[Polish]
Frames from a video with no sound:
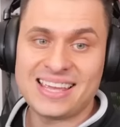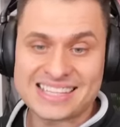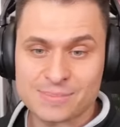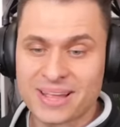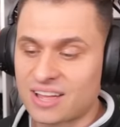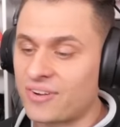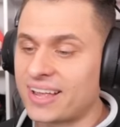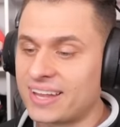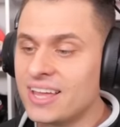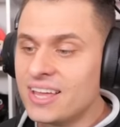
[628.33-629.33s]
i jest mega
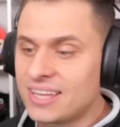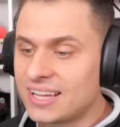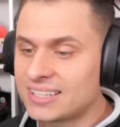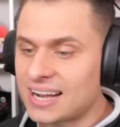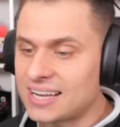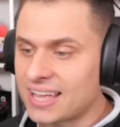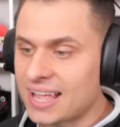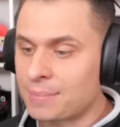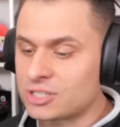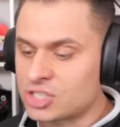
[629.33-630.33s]
fajny. I generalnie,
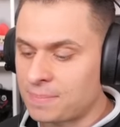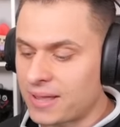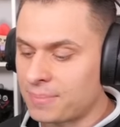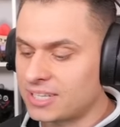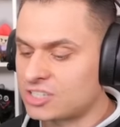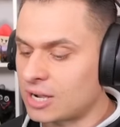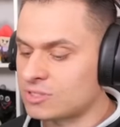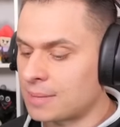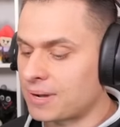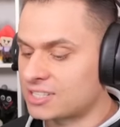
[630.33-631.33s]
jak będzie cieplej, będę chciał
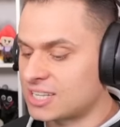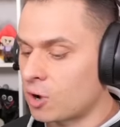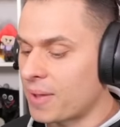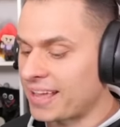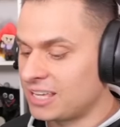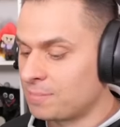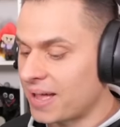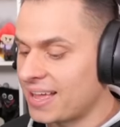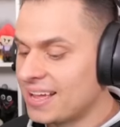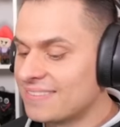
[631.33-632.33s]
zabrać całą
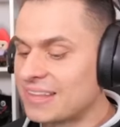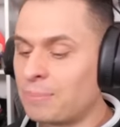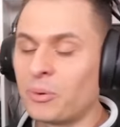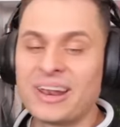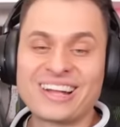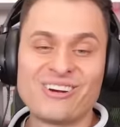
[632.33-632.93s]
ekipę na pole